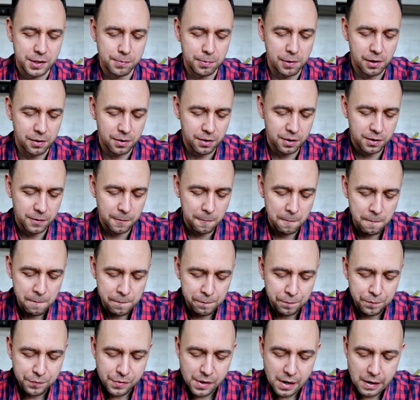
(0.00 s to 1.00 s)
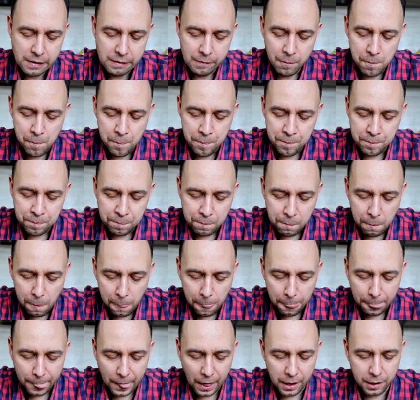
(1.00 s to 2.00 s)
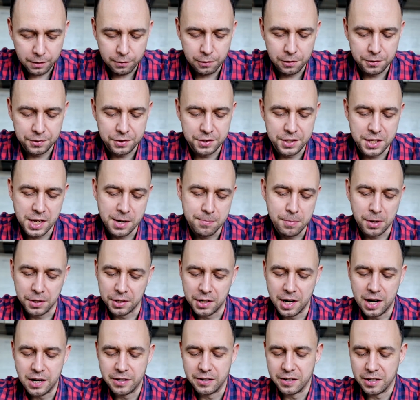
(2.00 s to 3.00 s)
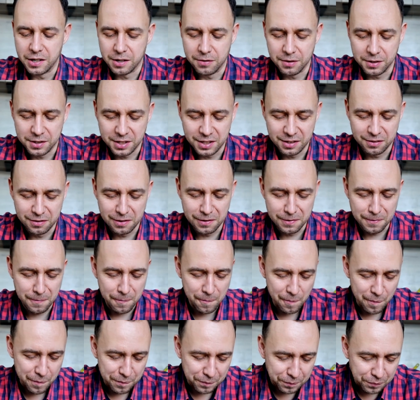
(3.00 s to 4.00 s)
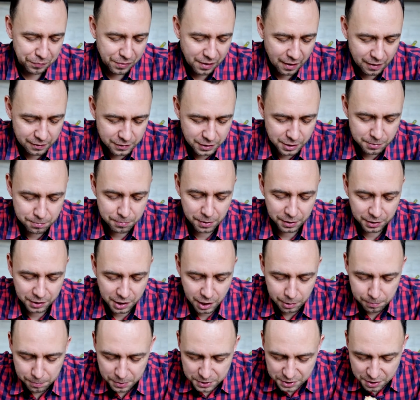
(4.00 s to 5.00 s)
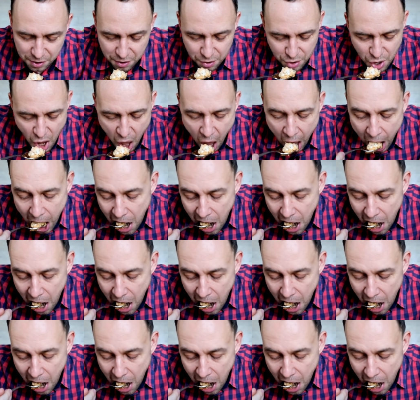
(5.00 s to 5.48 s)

раз приходит, говорит, тебе мангальной не хватает, говорит. Здесь мангал поставить.